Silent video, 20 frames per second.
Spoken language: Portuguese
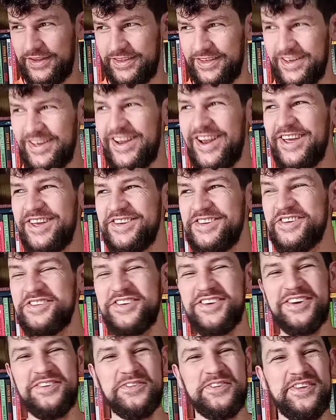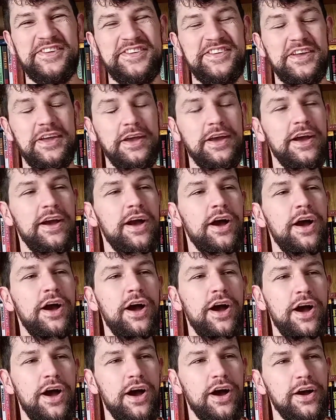igreja, digamos assim,
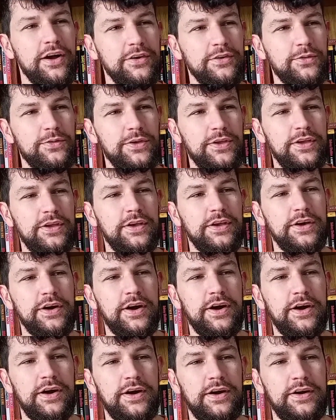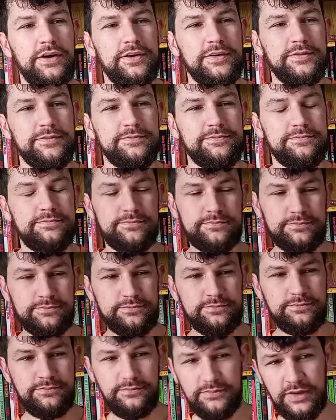que a,
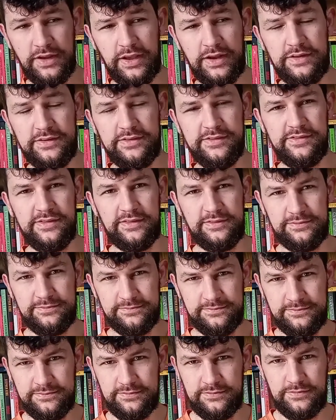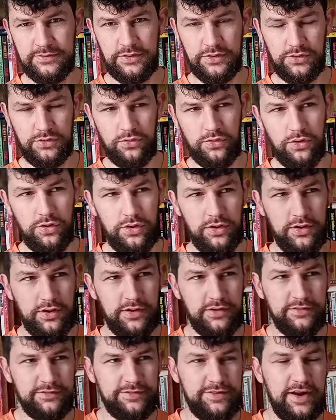eles
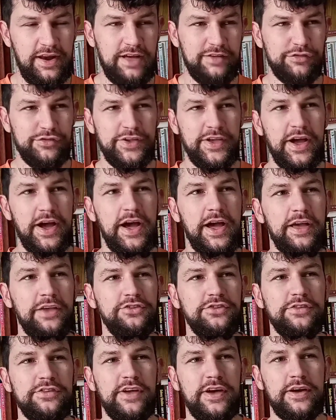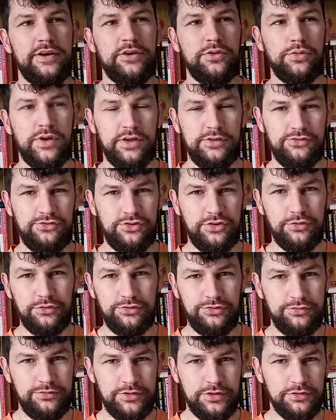falavam que a AIDS era o castigo
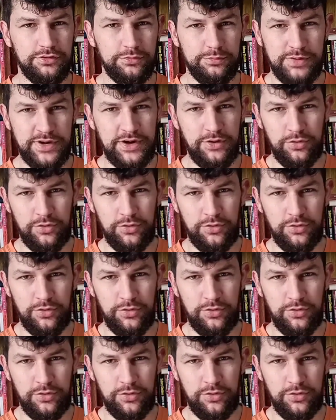divino para a